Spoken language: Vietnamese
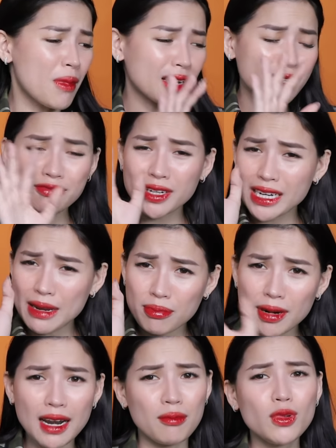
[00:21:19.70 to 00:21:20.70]
Bảng thành phần
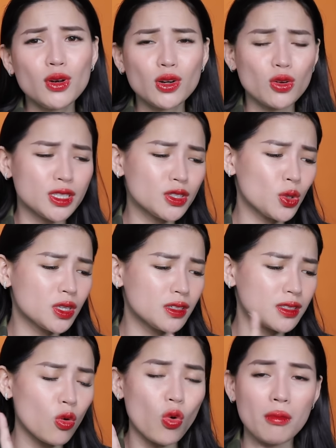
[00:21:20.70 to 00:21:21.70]
đẹp lắm luôn, có chiết xuất
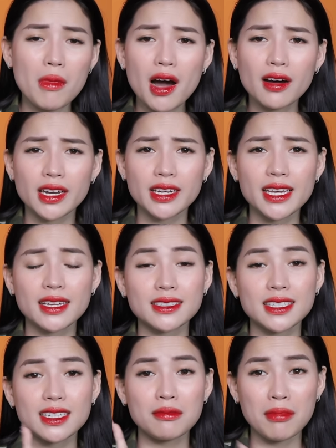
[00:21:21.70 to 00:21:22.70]
từ dầu quả bơ này,
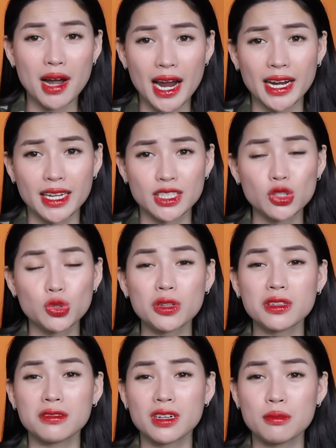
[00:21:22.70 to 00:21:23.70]
niacinamide này, chiết xuất
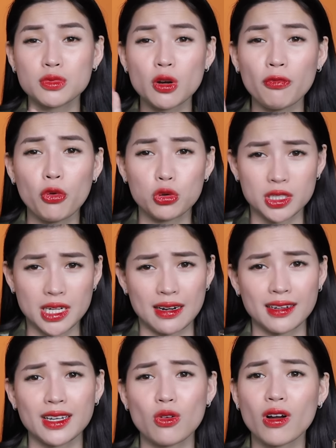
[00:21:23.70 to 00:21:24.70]
từ nấm tróc phổ
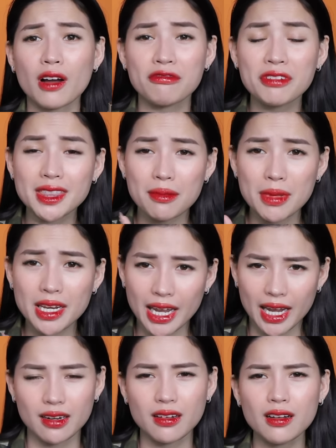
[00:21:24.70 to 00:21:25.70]
trắng này, có cả vitamin
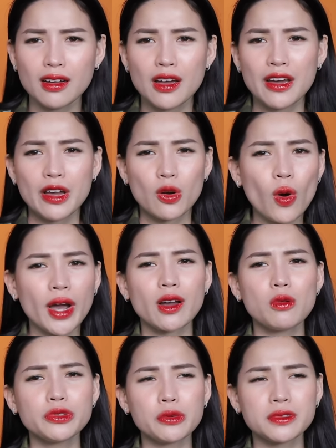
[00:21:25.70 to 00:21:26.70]
E nữa. Ngoài
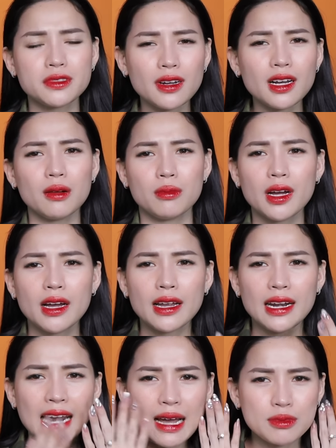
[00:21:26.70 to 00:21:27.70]
công dụng dưỡng ẩm,
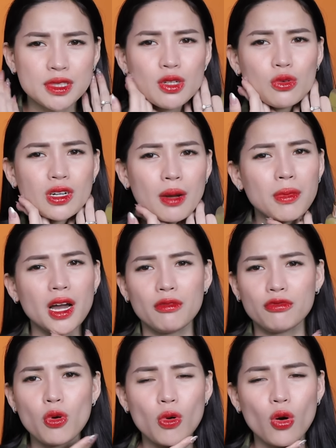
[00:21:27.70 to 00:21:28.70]
làm dịu, cấp
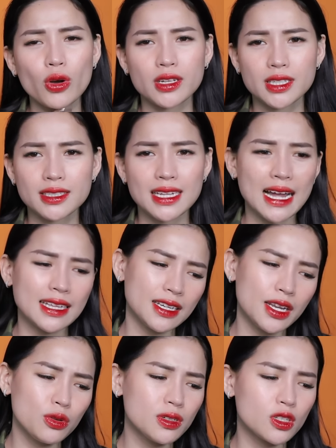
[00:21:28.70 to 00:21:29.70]
ẩm, phục hồi ở trên da thì
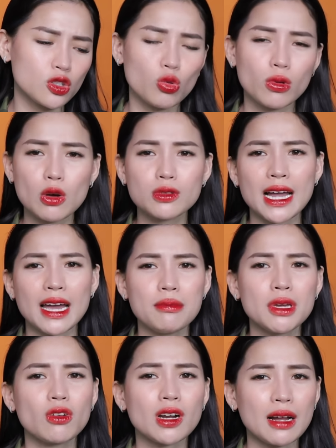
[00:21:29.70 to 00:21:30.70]
nếu như sử dụng lâu dài
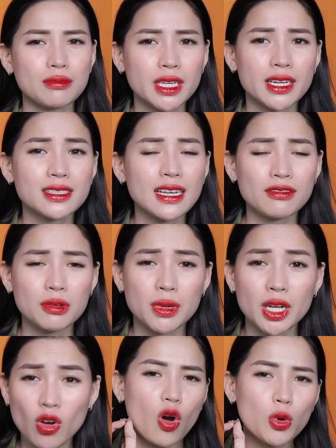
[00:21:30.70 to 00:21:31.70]
mình còn cảm thấy cái sản phẩm
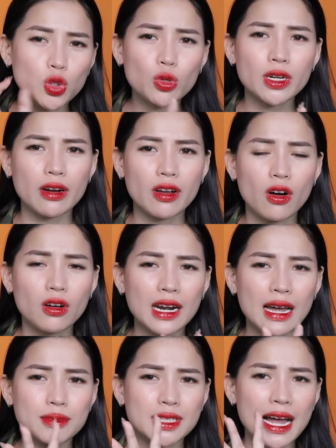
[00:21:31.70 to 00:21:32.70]
này có một chút nào đó
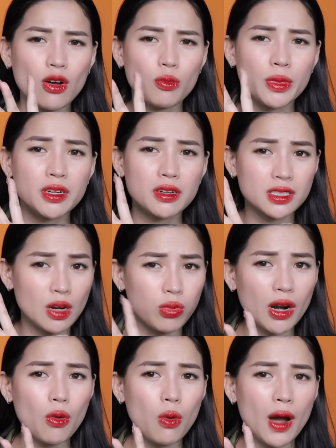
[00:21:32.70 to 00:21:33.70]
làm da của mình được
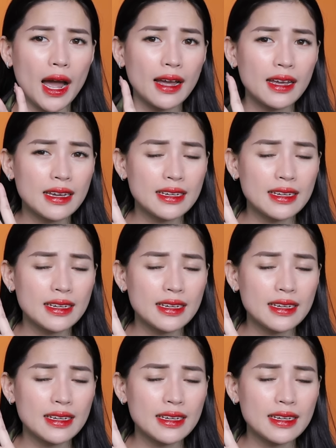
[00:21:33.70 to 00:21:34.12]
chống lão hóa,